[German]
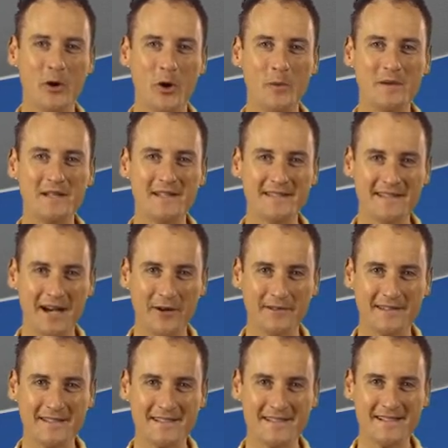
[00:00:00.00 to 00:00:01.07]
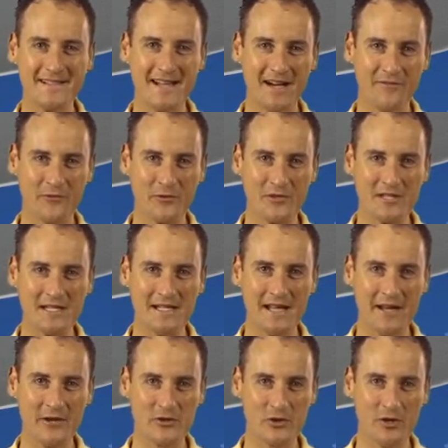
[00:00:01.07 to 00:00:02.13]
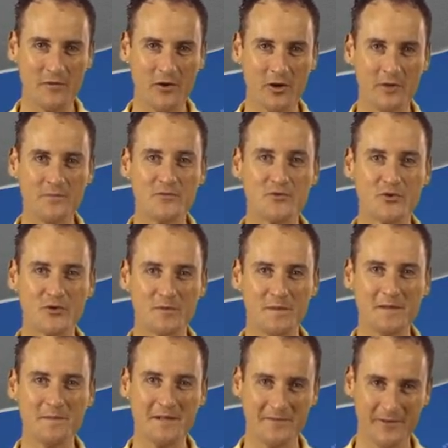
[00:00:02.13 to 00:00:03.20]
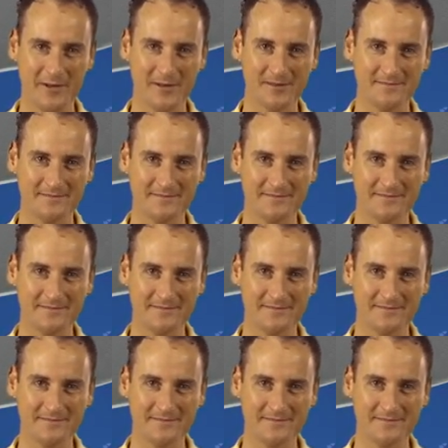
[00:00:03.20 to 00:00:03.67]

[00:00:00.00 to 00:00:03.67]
Und mit diesen Aussichten, da wünsche ich Ihnen eine schöne Woche. Tschüss, bis Mittwoch.